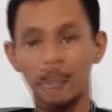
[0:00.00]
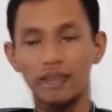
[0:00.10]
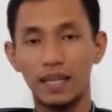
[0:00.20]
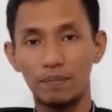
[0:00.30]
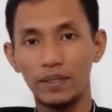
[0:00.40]

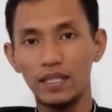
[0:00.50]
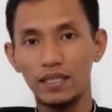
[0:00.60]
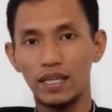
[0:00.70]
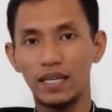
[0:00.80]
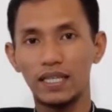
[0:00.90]
Tapi
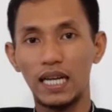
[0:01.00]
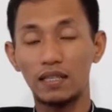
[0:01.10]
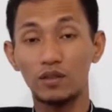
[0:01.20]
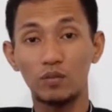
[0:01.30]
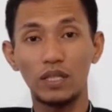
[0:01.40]
jangan
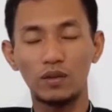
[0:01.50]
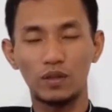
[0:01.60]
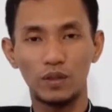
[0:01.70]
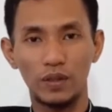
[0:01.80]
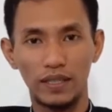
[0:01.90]
langsung
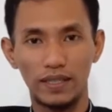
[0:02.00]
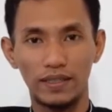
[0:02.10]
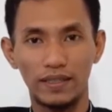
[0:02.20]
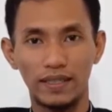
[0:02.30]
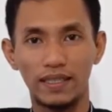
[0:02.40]
menuduh.
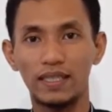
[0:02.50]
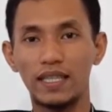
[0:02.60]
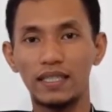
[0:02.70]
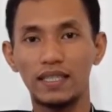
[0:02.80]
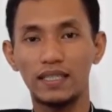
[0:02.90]

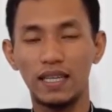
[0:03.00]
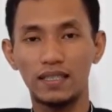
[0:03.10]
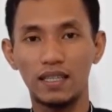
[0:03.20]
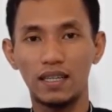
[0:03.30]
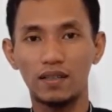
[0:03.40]
Ditanya
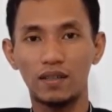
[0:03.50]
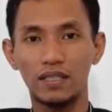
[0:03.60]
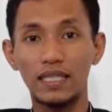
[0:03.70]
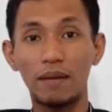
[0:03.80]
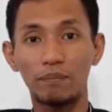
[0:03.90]
saja kok
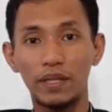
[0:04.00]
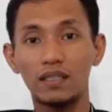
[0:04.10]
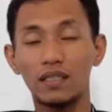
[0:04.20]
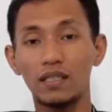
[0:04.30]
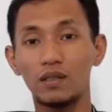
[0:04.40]
sampai
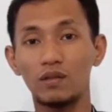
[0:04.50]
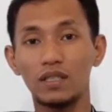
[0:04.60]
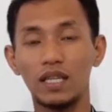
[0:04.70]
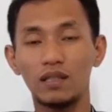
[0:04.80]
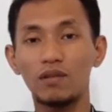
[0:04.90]

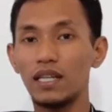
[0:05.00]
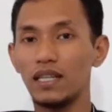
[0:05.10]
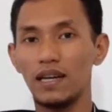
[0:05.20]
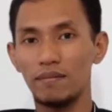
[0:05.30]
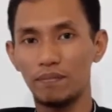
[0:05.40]
segitunya itu
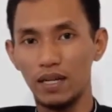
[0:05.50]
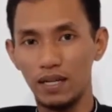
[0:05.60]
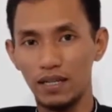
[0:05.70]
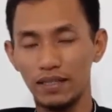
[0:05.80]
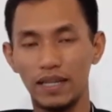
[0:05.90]
ada apa.
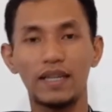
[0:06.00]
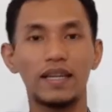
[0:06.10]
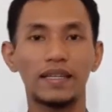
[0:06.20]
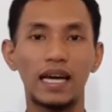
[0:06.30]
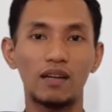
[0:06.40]
Nah,
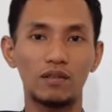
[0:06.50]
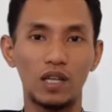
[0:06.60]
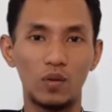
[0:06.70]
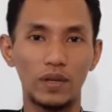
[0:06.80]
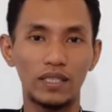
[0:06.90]
kalau
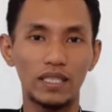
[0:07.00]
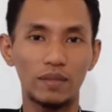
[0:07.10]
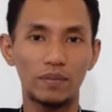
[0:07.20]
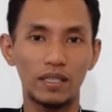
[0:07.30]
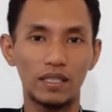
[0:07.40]
jawabannya
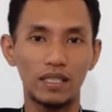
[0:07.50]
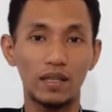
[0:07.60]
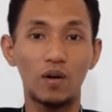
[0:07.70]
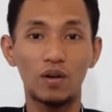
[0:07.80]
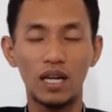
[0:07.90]
seperti
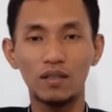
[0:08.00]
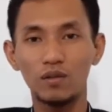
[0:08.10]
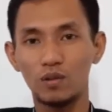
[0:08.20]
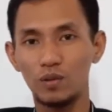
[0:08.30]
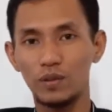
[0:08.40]
orang
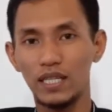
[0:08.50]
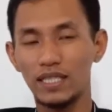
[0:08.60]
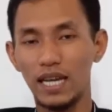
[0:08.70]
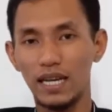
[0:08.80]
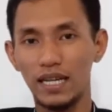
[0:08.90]
gugup dan
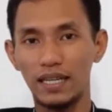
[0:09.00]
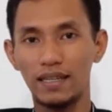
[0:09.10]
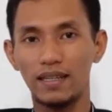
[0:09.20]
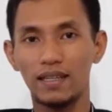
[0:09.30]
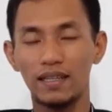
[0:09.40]
seakan
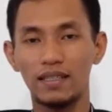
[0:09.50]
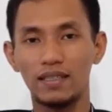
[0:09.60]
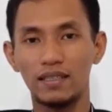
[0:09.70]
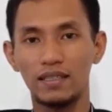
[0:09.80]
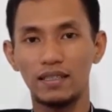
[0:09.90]

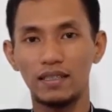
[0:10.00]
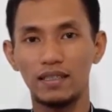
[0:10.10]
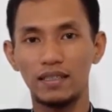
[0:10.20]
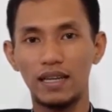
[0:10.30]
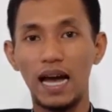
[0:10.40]

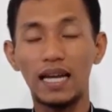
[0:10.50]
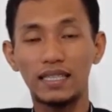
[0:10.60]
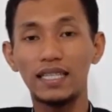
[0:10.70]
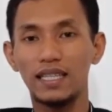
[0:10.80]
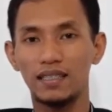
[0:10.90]
Eh,
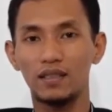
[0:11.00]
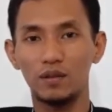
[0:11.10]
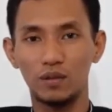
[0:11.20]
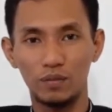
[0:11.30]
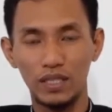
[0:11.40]
ada yang
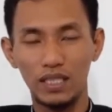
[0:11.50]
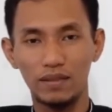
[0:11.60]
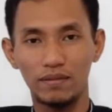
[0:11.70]
ditutupi,